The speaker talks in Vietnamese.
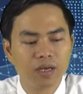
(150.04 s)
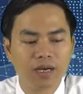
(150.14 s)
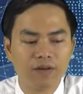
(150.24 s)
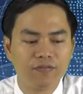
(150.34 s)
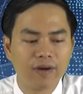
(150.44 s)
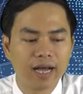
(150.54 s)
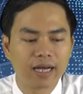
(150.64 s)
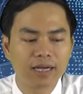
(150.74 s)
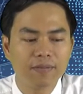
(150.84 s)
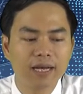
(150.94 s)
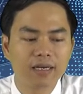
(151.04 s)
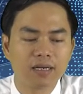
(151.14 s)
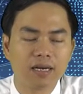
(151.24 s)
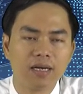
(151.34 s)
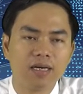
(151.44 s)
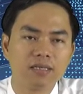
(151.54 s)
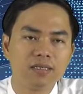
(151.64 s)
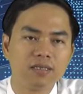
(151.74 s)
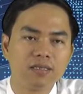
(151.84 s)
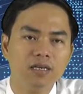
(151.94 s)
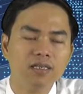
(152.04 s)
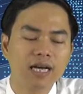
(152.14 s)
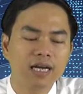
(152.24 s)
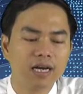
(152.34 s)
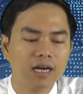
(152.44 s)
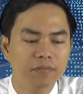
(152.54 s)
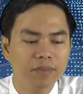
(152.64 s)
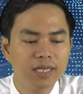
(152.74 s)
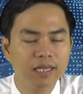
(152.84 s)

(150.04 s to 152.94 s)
à, và các bạn à, nhớ rằng là ở Mỹ